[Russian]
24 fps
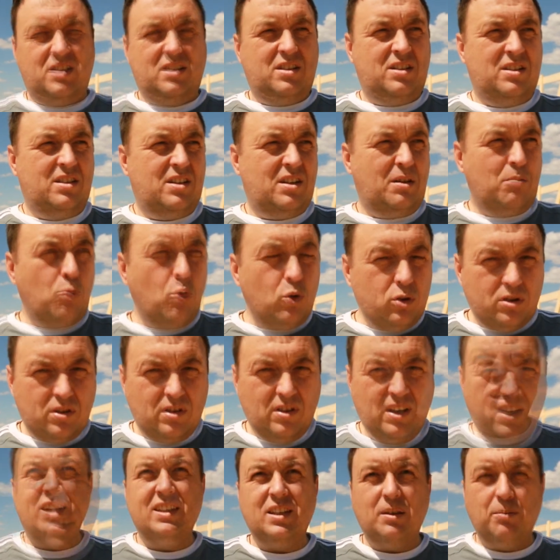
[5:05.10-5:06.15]
э, работ
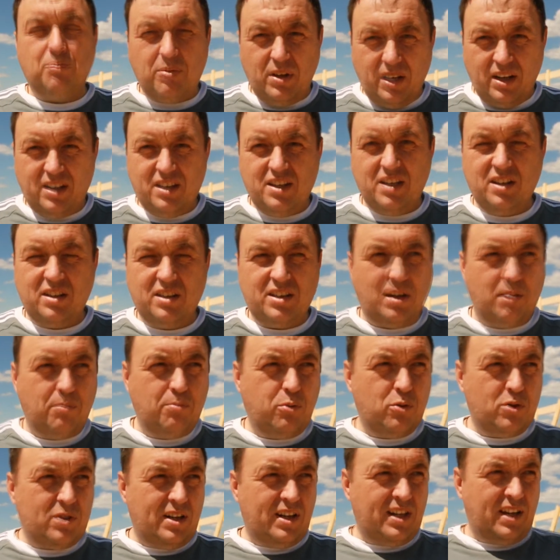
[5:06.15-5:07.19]
это переделки
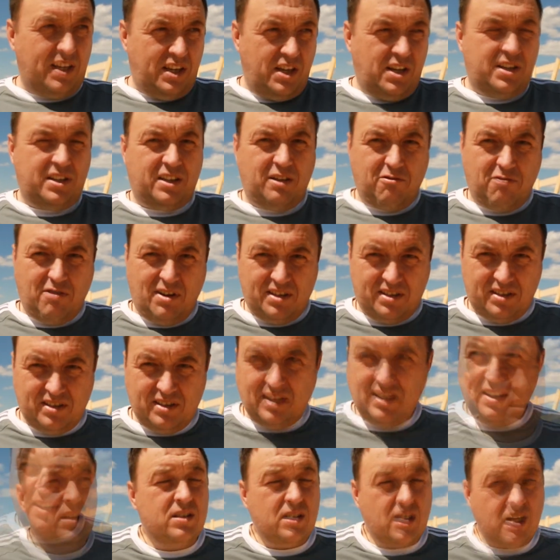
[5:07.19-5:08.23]
после каких-то Вась.
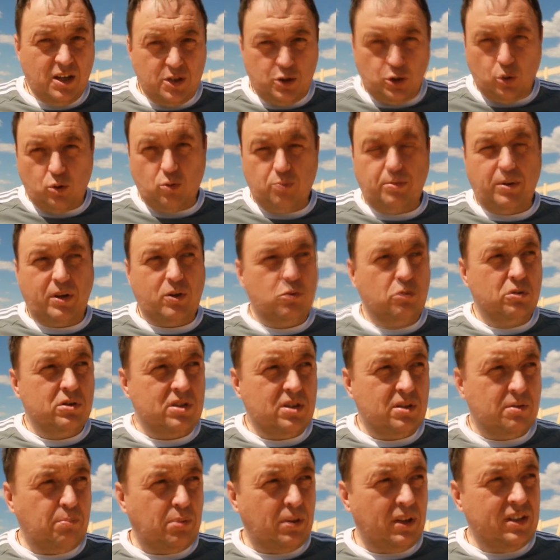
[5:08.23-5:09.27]
И заказчику
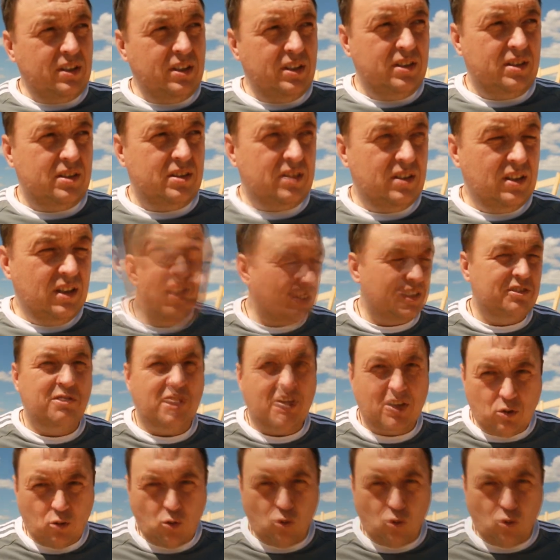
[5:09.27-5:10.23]
приходится платить за две